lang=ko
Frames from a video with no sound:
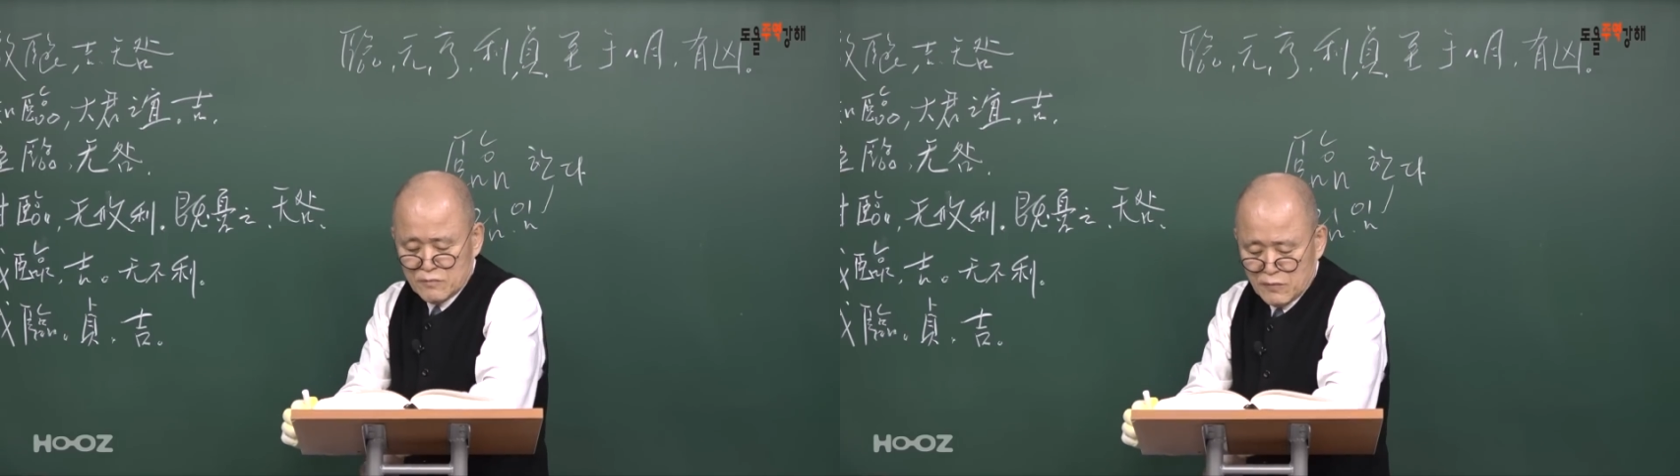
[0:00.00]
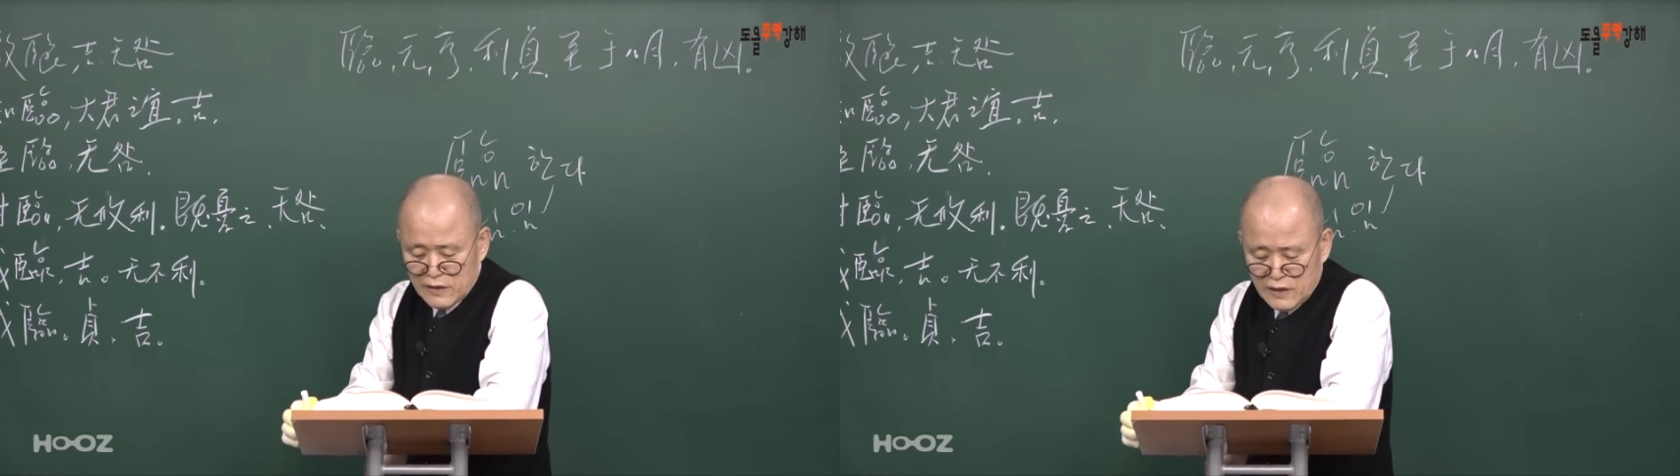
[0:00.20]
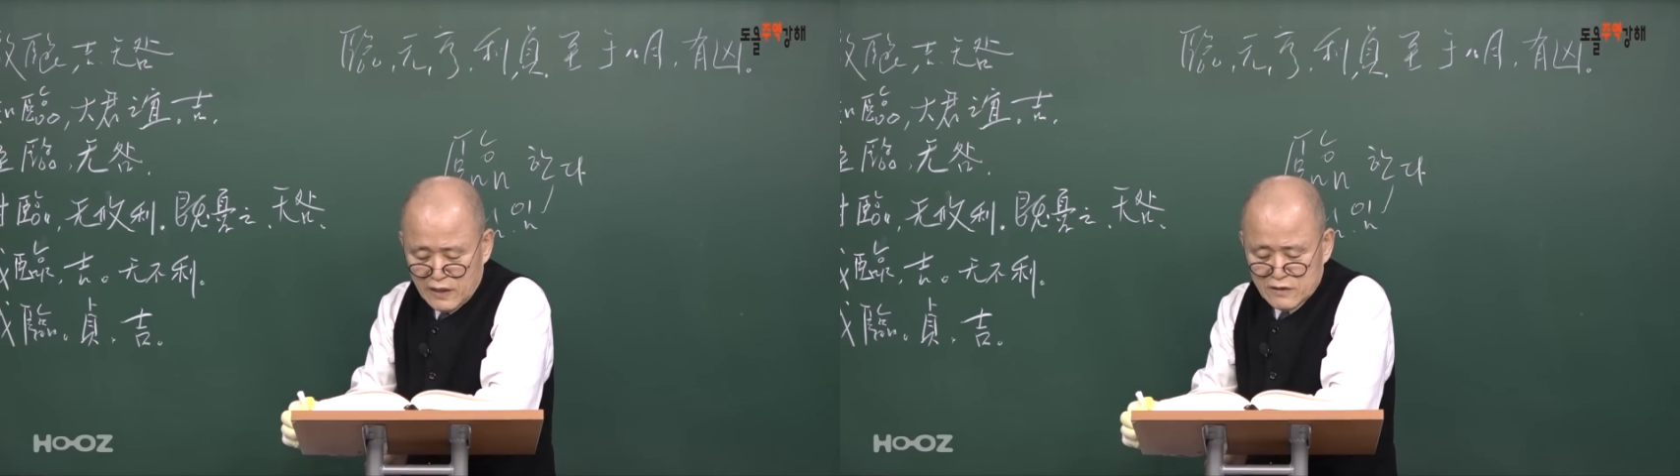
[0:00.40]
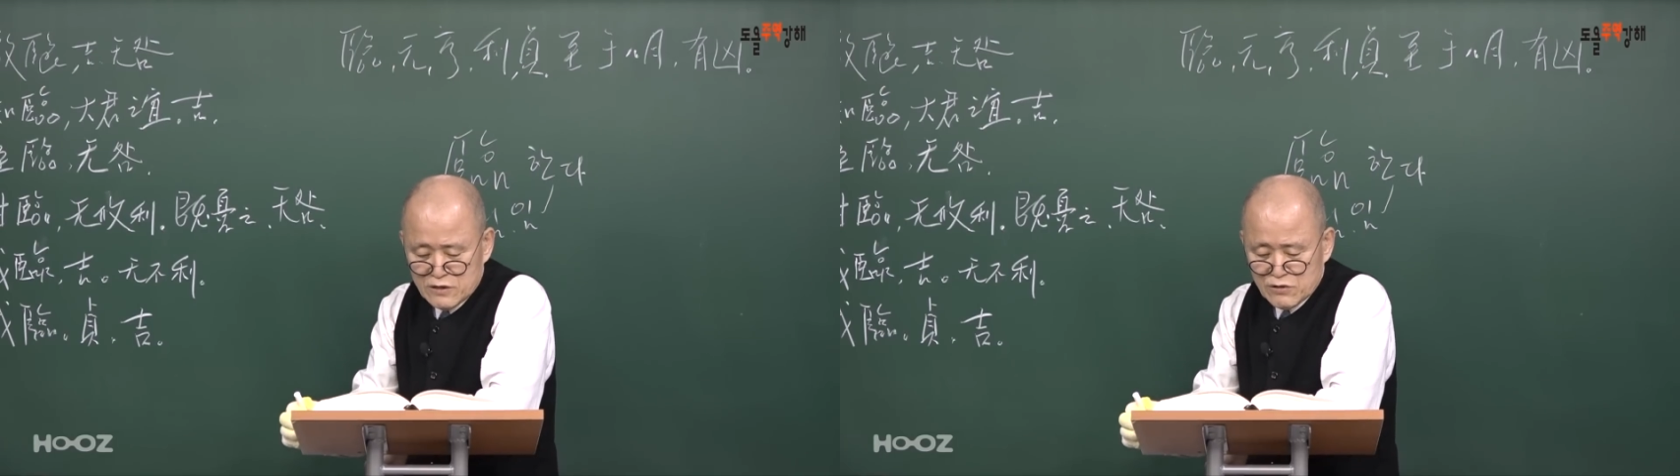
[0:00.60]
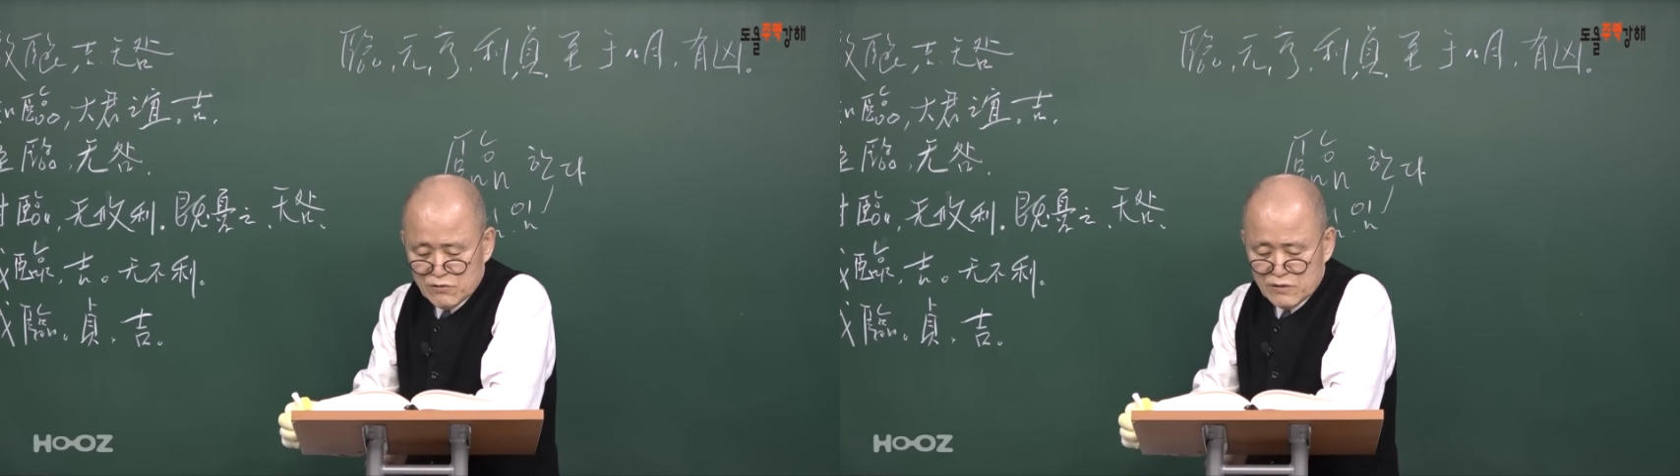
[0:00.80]
만나는
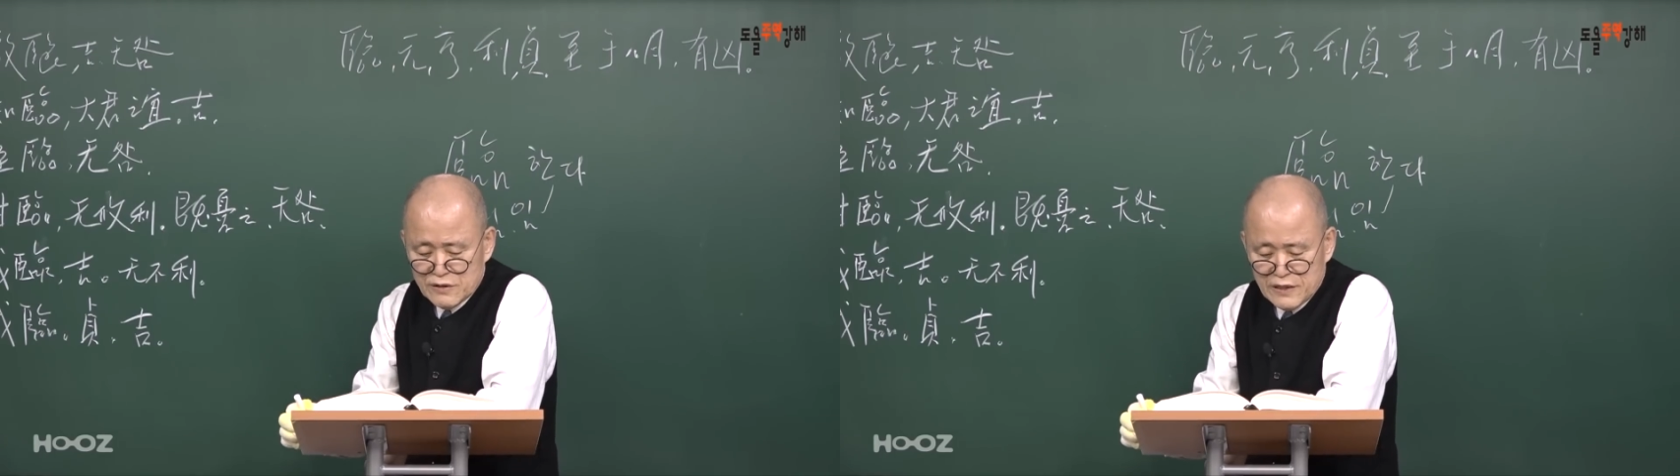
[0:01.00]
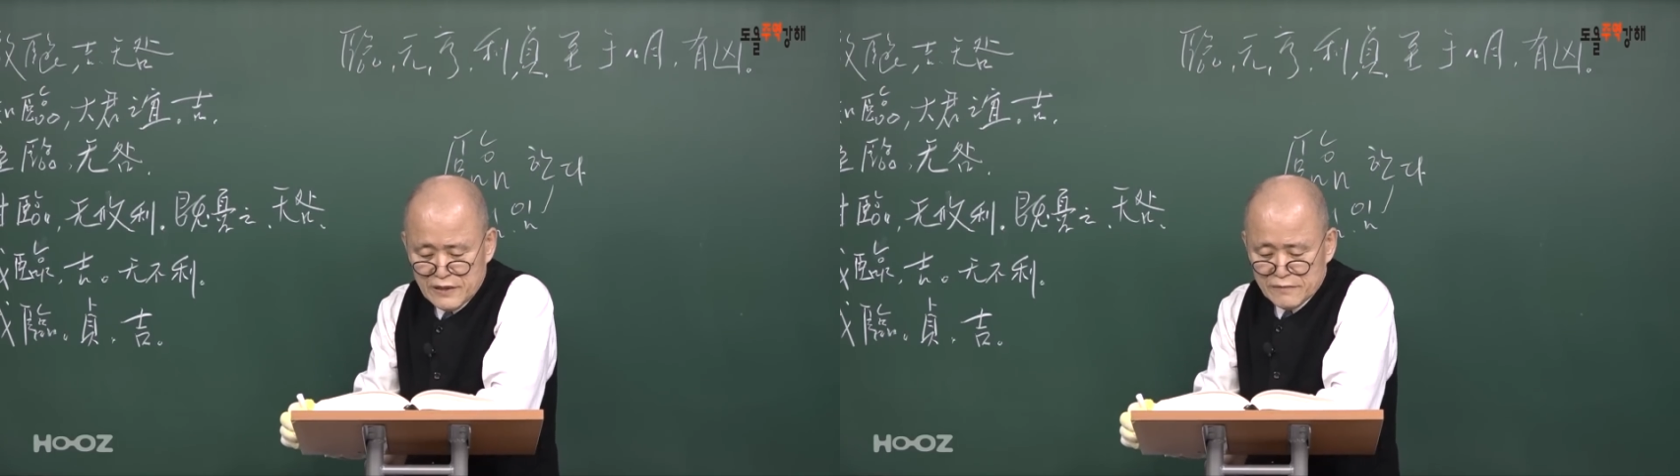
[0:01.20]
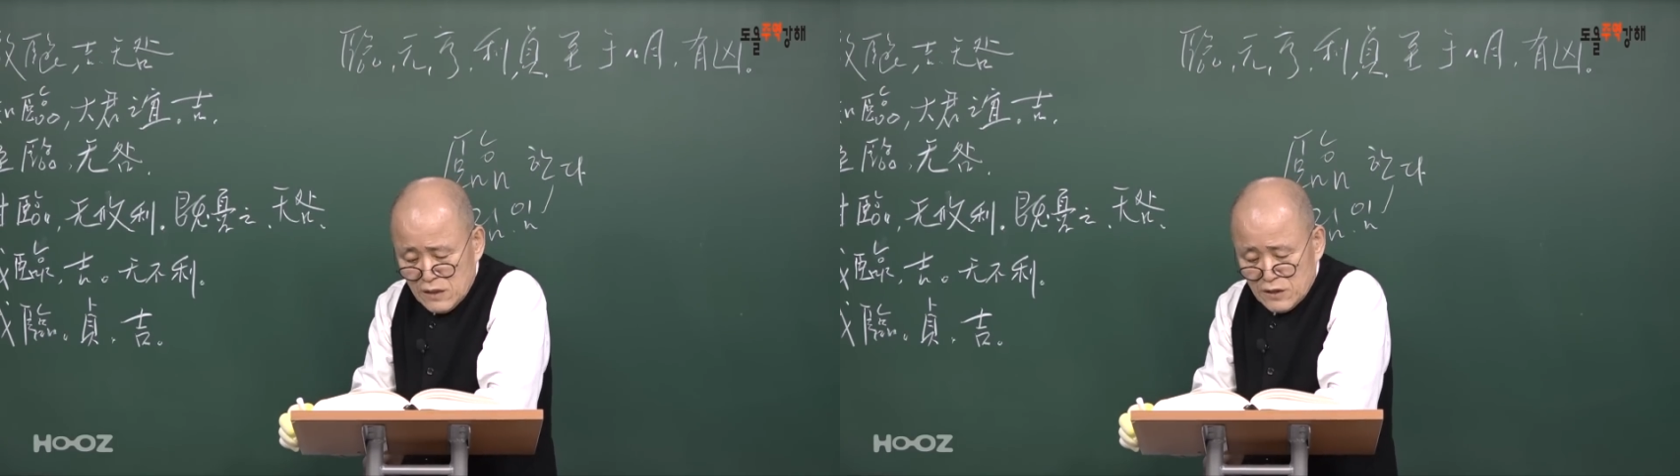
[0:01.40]
식으로. 그런데